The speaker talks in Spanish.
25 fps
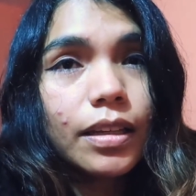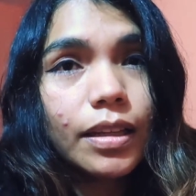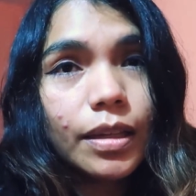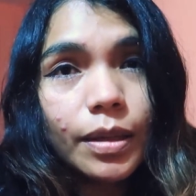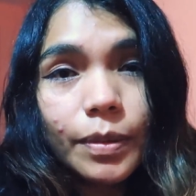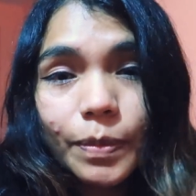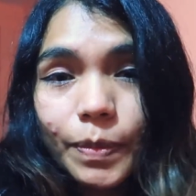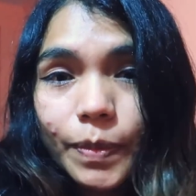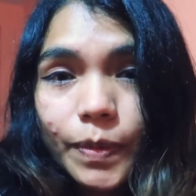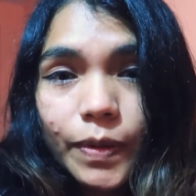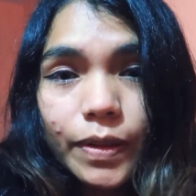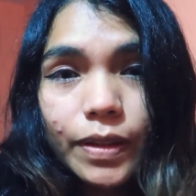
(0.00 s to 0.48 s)

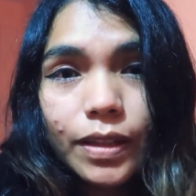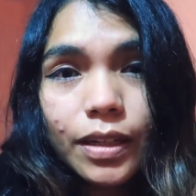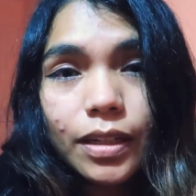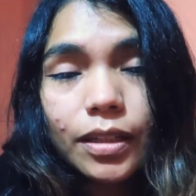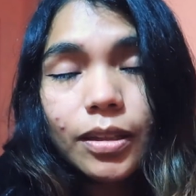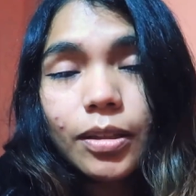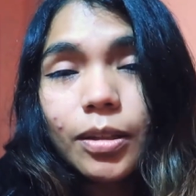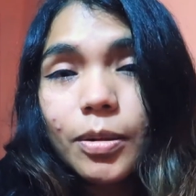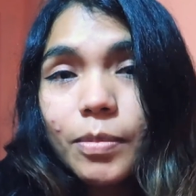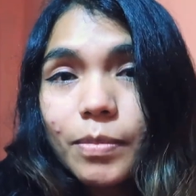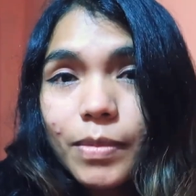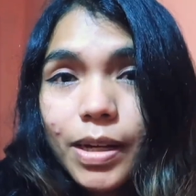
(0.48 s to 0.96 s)
y
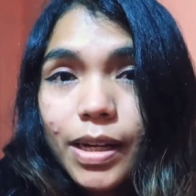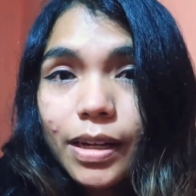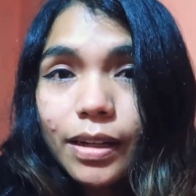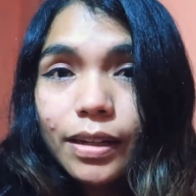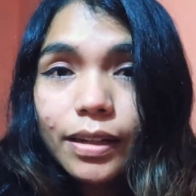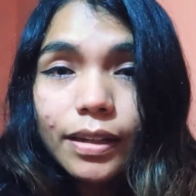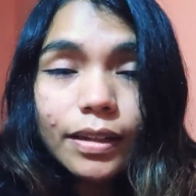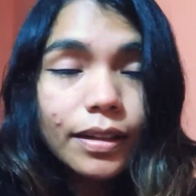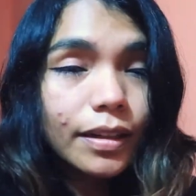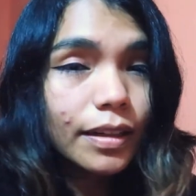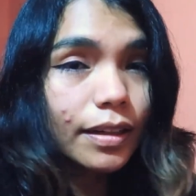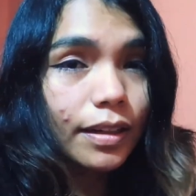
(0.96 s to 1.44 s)
poder
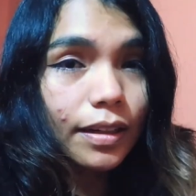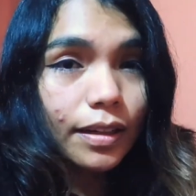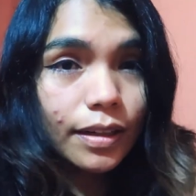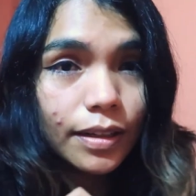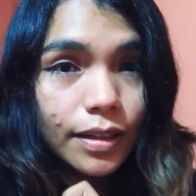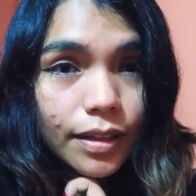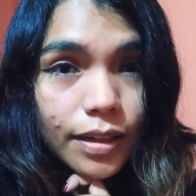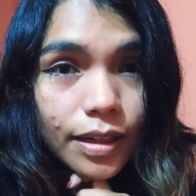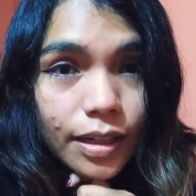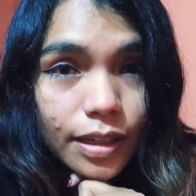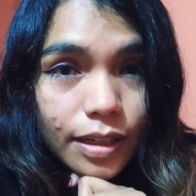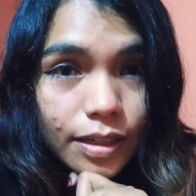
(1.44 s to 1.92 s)
tomar
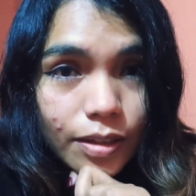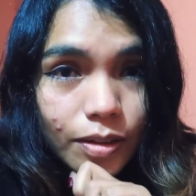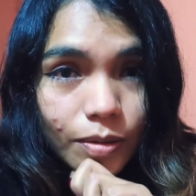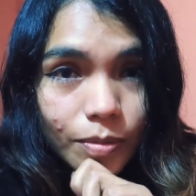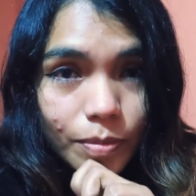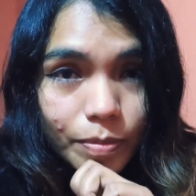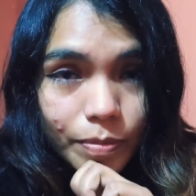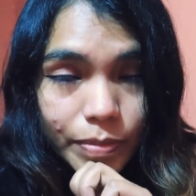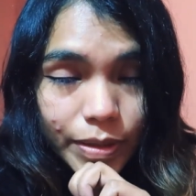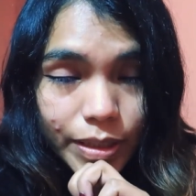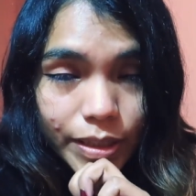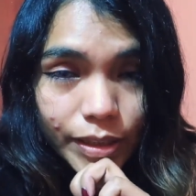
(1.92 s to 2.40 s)
el carro
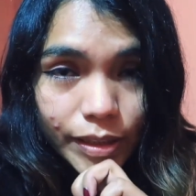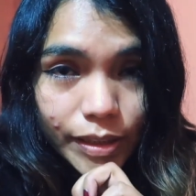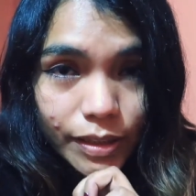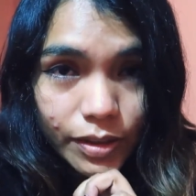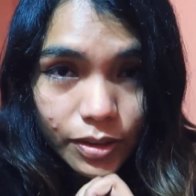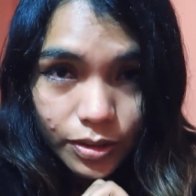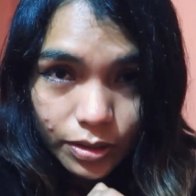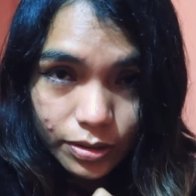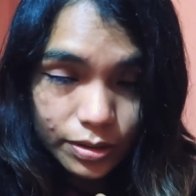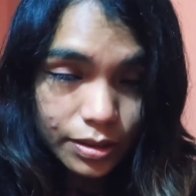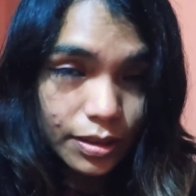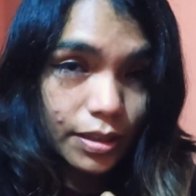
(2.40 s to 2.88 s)
para
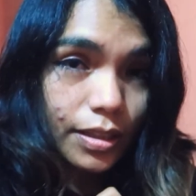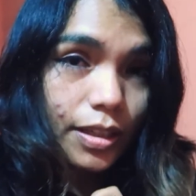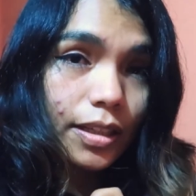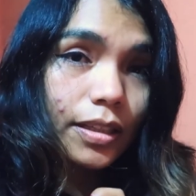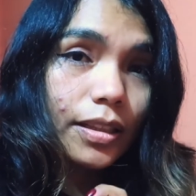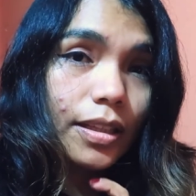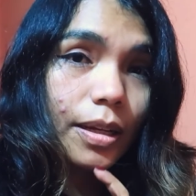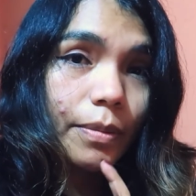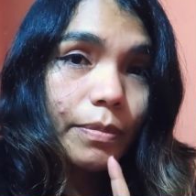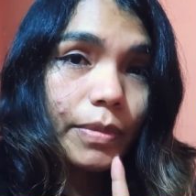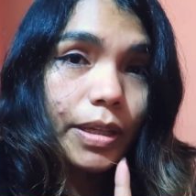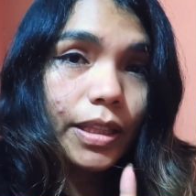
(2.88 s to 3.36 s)
irnos
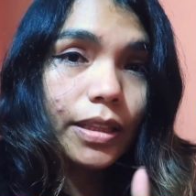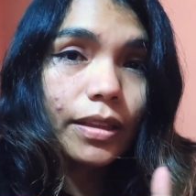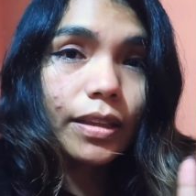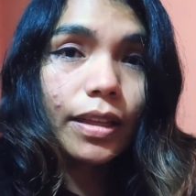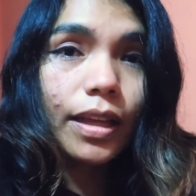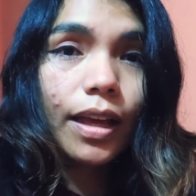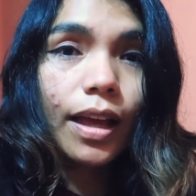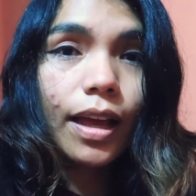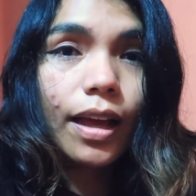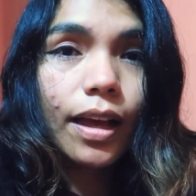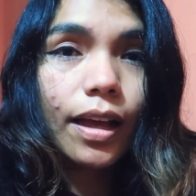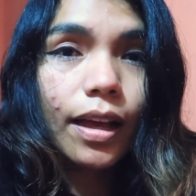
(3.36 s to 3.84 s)

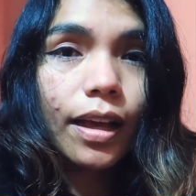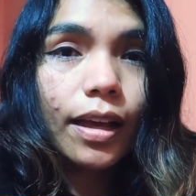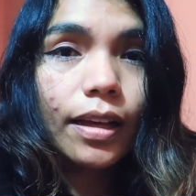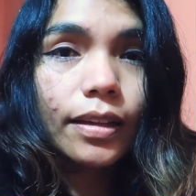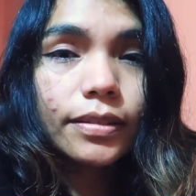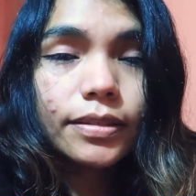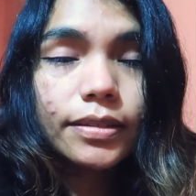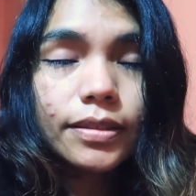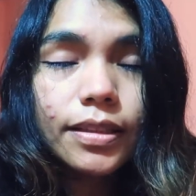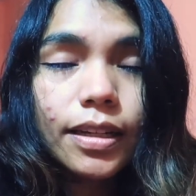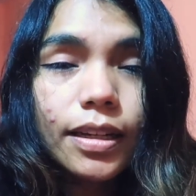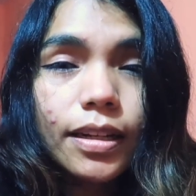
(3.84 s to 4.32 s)
directamente
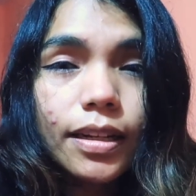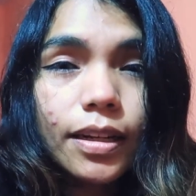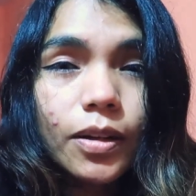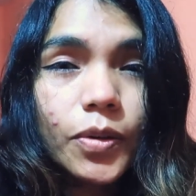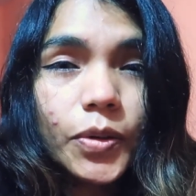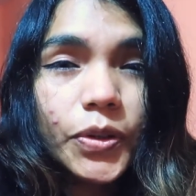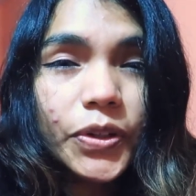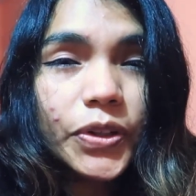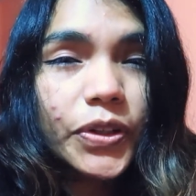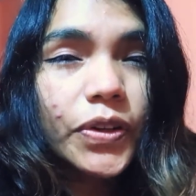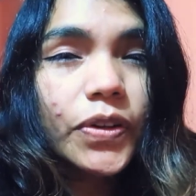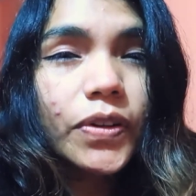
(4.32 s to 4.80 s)
hasta la
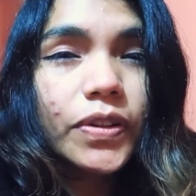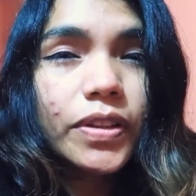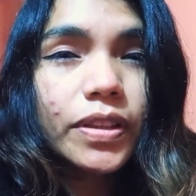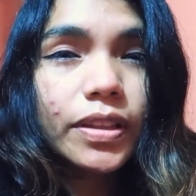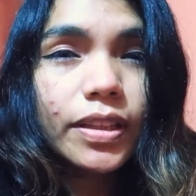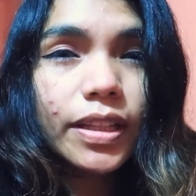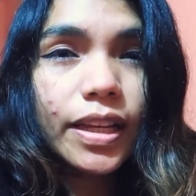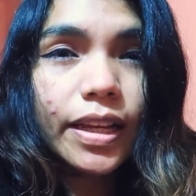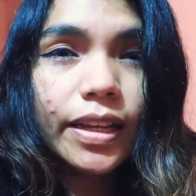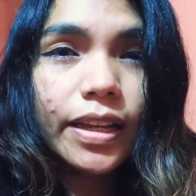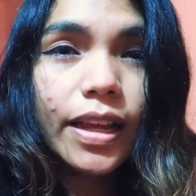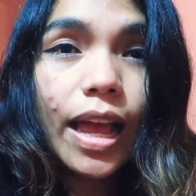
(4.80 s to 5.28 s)

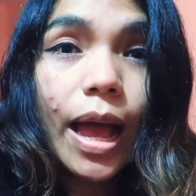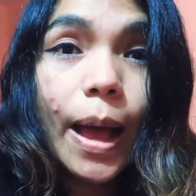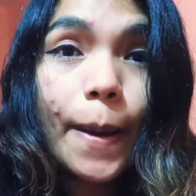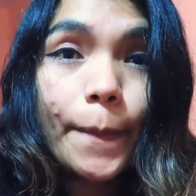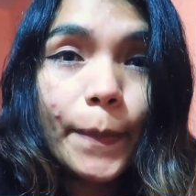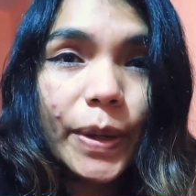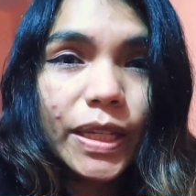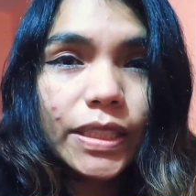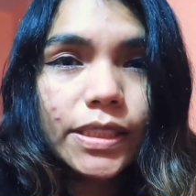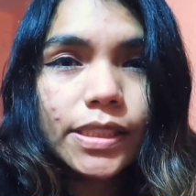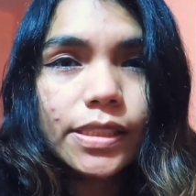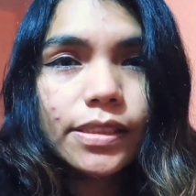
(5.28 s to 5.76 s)
unión de ahí a
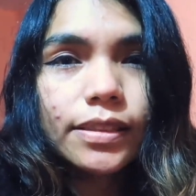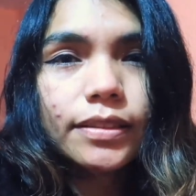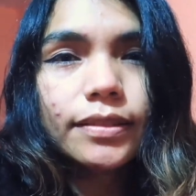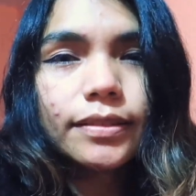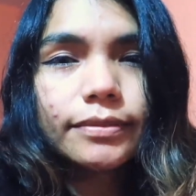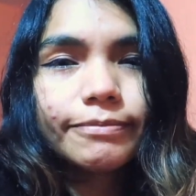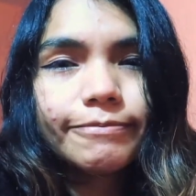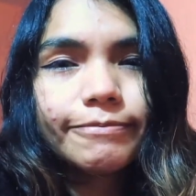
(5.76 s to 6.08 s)
Pachas.